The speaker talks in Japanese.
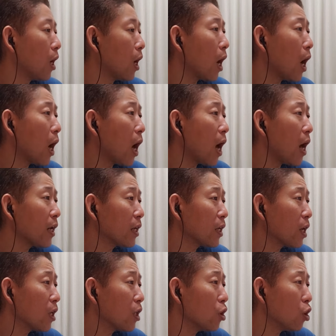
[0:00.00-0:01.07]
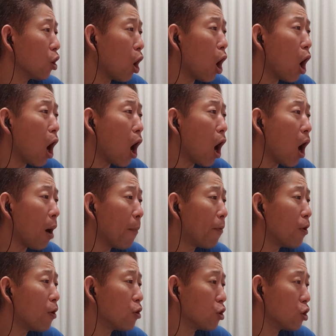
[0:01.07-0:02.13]
I can
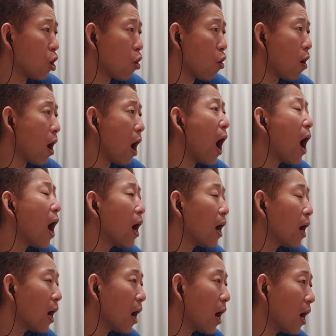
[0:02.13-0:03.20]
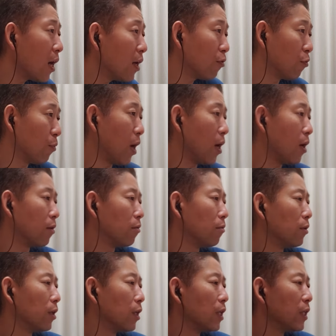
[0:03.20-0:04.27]
open your eyes うまい
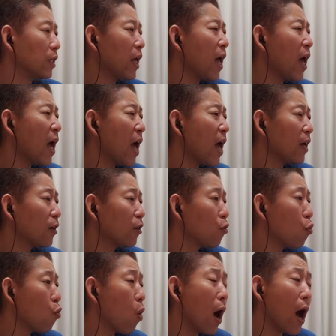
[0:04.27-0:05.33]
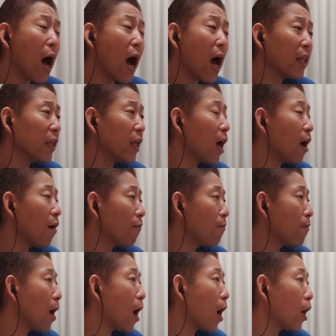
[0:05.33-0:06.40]
Take one
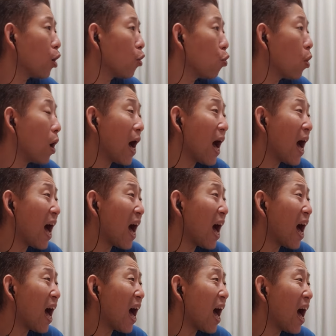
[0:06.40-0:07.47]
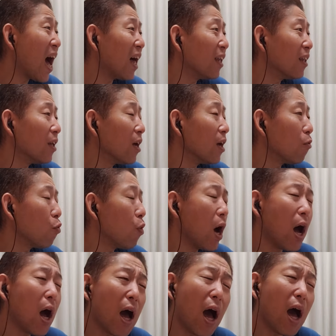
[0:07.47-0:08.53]
by one,
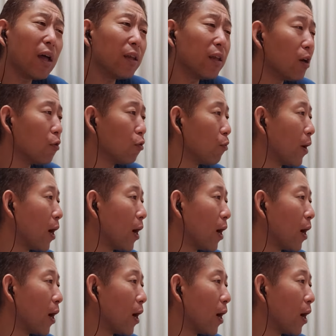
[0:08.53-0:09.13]
one う